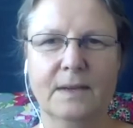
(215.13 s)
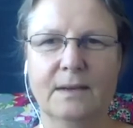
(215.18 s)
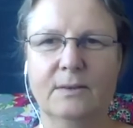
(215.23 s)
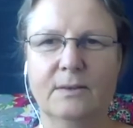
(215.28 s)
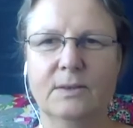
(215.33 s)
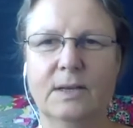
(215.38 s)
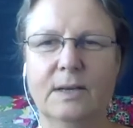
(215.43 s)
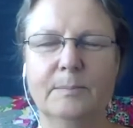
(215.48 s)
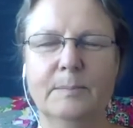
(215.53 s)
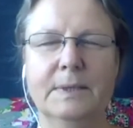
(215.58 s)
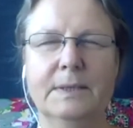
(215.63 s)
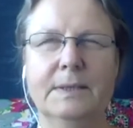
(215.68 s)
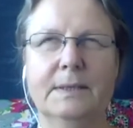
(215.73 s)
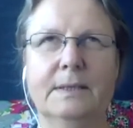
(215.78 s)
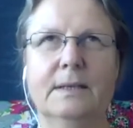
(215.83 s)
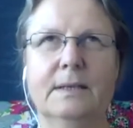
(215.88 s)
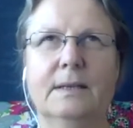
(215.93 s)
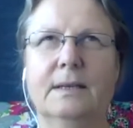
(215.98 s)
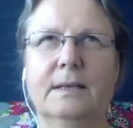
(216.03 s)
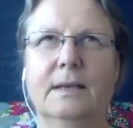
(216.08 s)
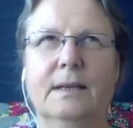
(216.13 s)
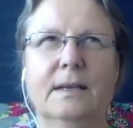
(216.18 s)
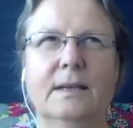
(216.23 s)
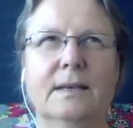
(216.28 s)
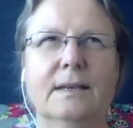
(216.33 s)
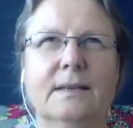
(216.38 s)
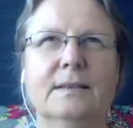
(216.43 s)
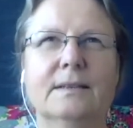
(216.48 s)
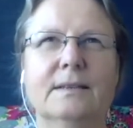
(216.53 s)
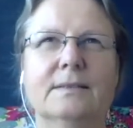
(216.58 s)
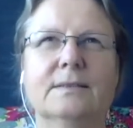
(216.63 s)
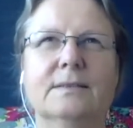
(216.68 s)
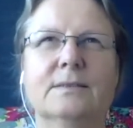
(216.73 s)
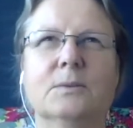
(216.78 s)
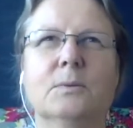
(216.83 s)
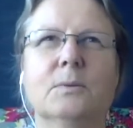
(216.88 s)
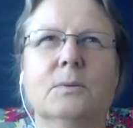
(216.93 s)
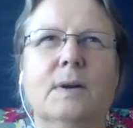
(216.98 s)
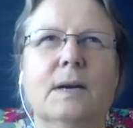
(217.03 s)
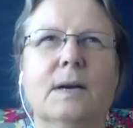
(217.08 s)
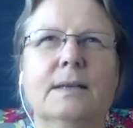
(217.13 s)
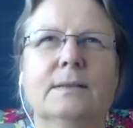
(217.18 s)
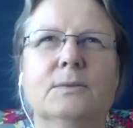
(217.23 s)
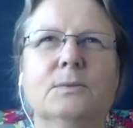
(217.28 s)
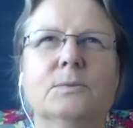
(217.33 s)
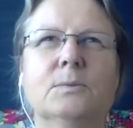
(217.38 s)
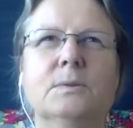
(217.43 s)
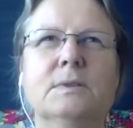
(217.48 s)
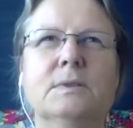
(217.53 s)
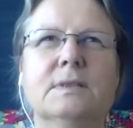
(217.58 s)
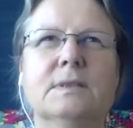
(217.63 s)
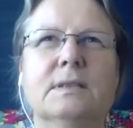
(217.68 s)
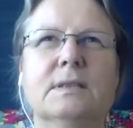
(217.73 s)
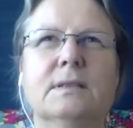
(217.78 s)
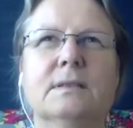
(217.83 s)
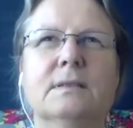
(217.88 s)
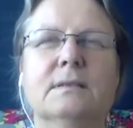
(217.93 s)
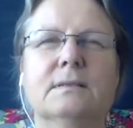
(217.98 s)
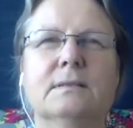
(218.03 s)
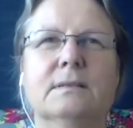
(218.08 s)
und habe mir gedacht, so ein Unsinn.